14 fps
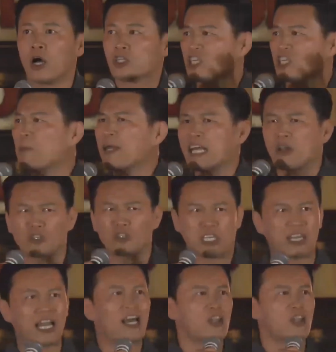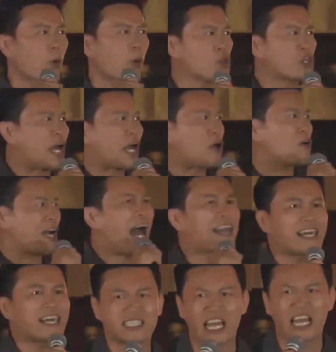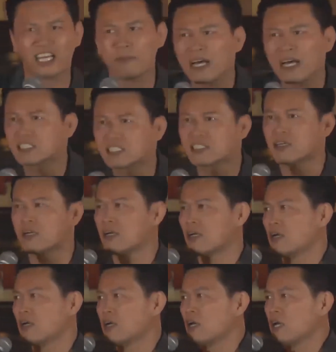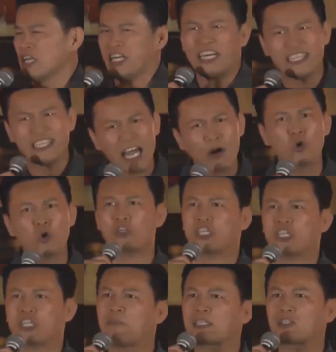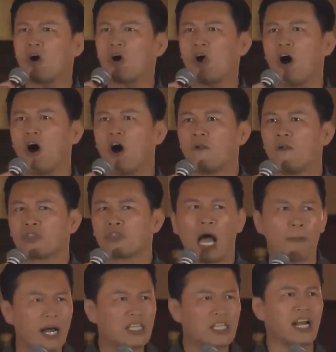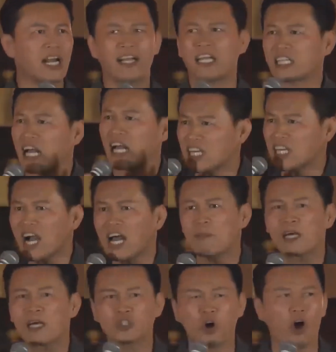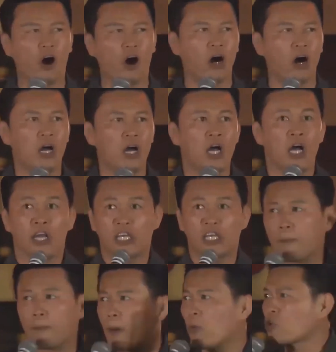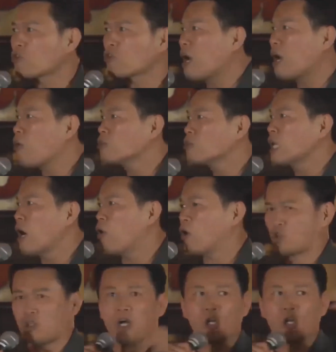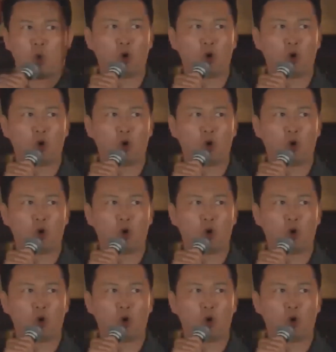全ての世代の問題を解決できます言いたいこと言ってきましょうよ黙ってないで立ち上がりましょうよ山本太郎さんを都